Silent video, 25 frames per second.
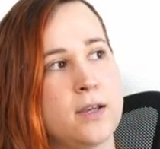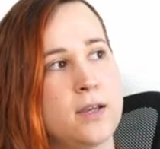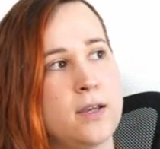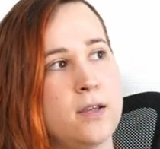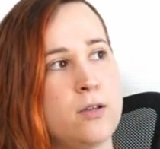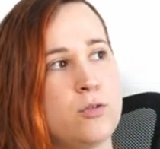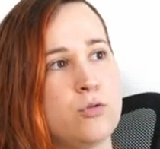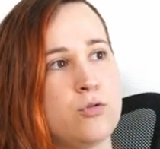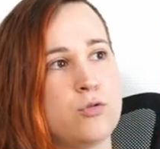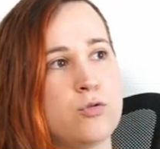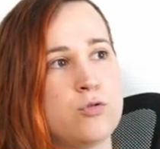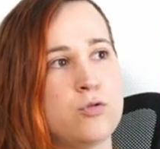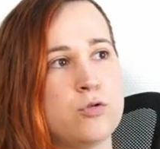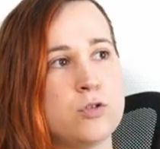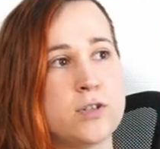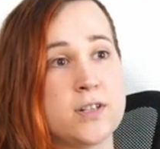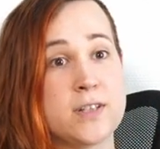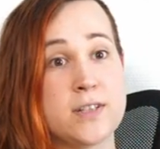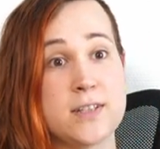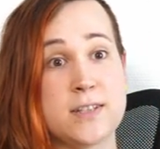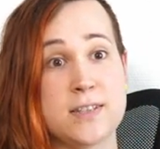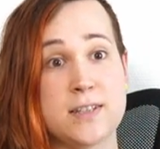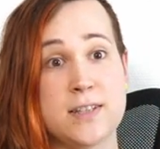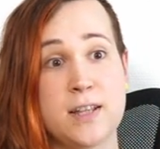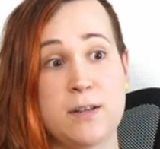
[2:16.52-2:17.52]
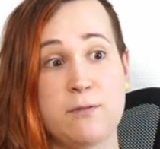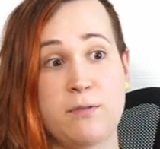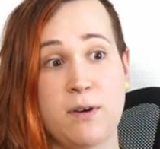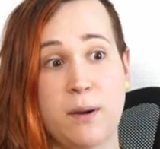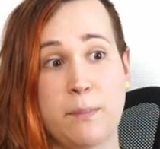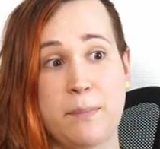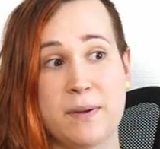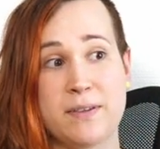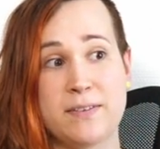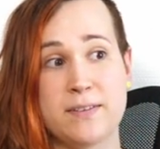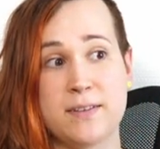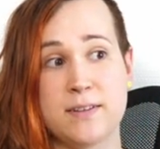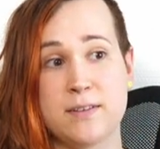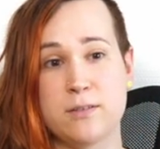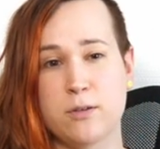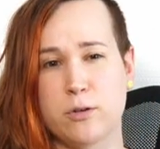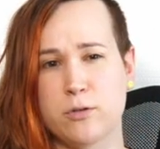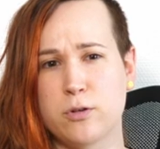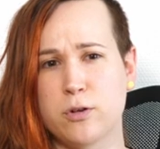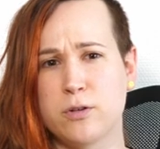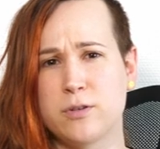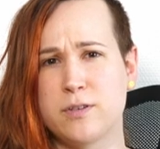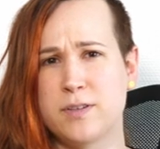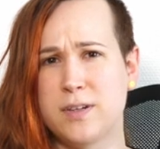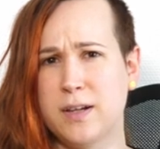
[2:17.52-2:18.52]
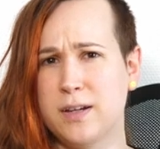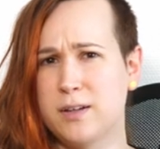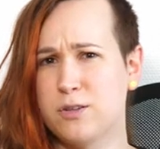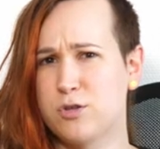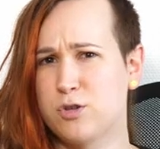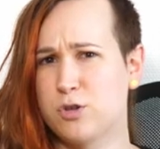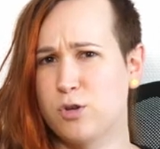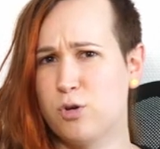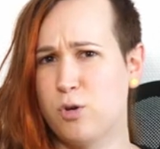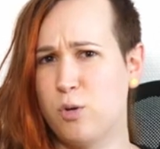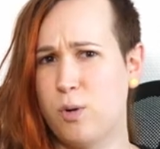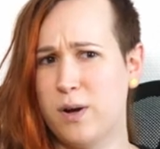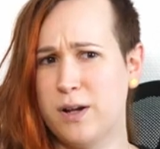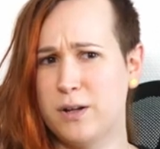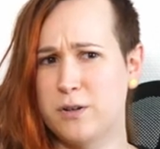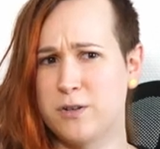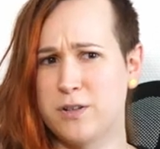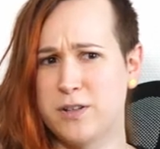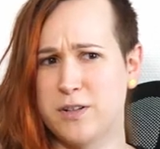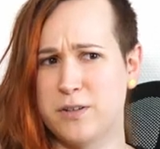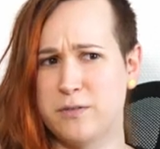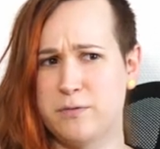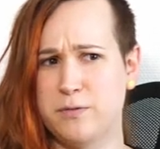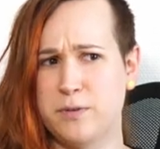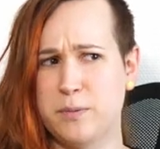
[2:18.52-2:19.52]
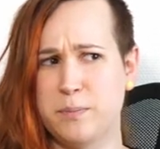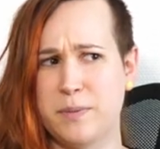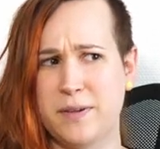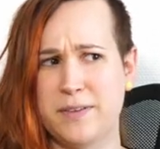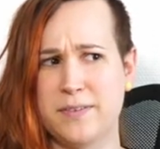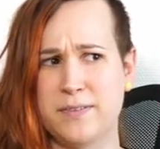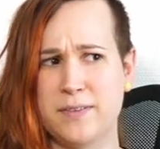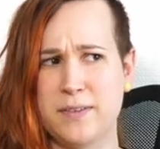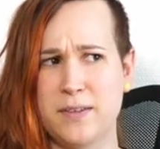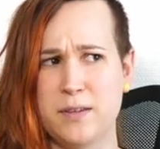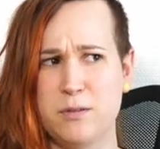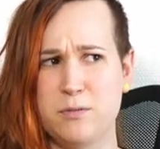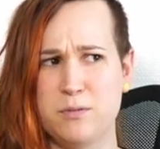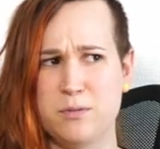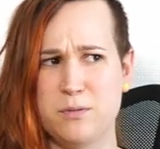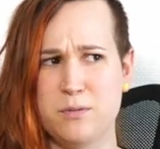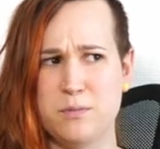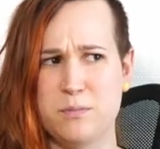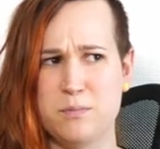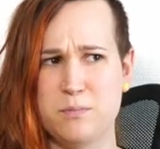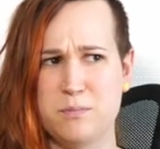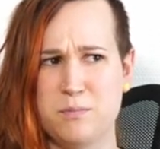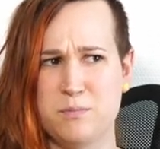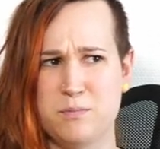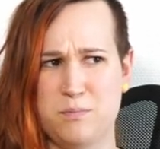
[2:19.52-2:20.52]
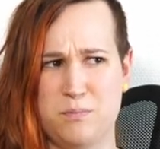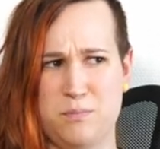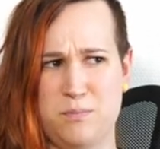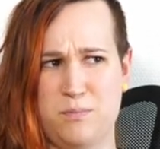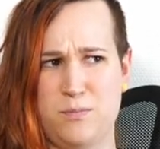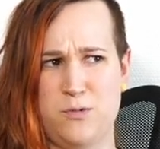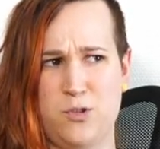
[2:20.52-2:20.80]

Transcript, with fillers: Et du coup, j'ai décidé de faire passer des entretiens et je crois que j'ai fait passer une...